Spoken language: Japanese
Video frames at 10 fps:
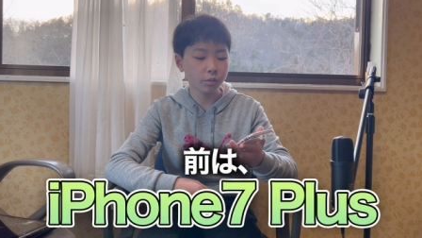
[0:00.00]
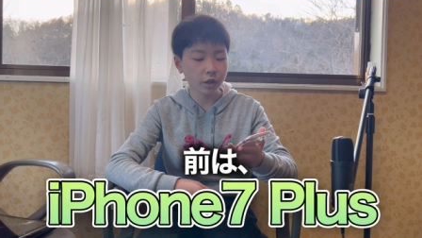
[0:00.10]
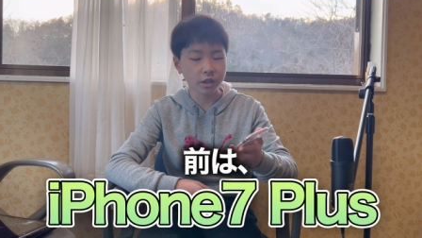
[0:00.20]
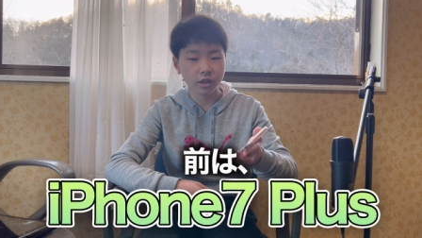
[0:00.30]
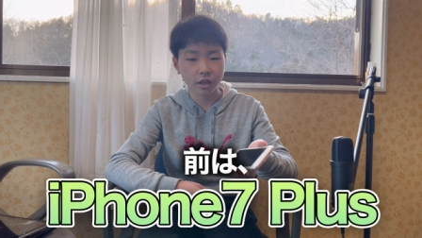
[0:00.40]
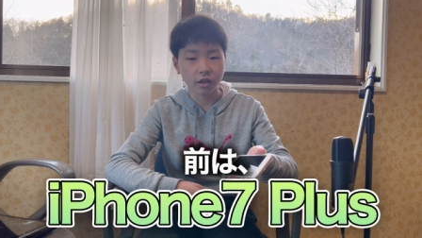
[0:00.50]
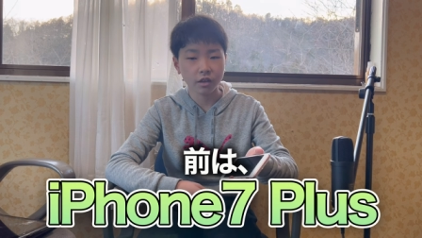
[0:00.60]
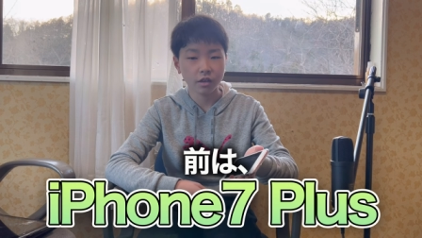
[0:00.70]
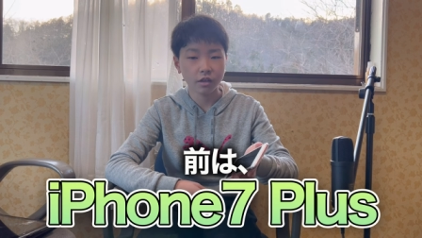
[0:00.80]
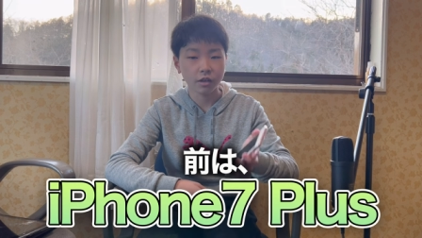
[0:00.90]
プラスで
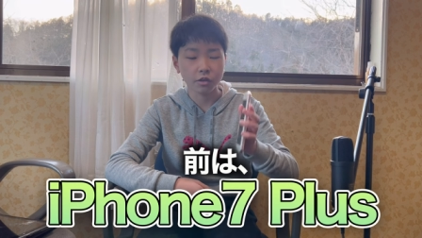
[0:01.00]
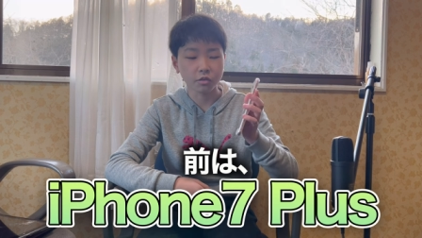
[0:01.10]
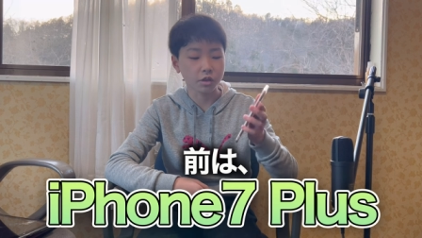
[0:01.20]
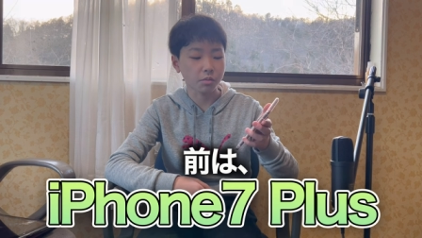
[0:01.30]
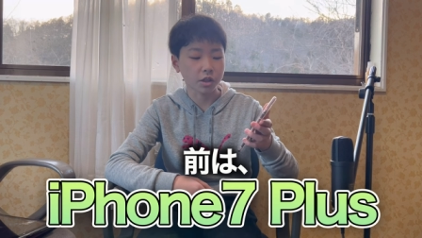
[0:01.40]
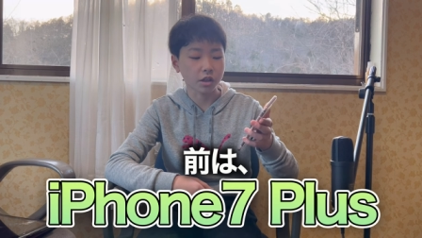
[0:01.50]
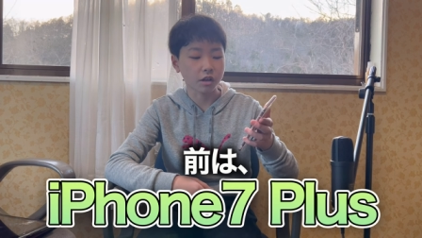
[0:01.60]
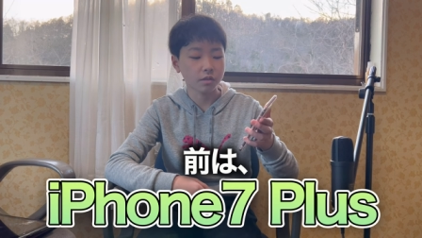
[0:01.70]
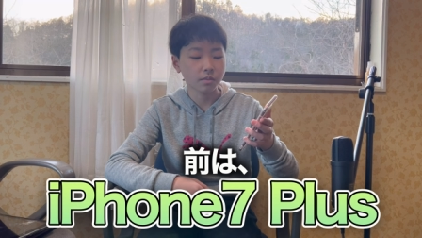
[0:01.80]
編集をしてました。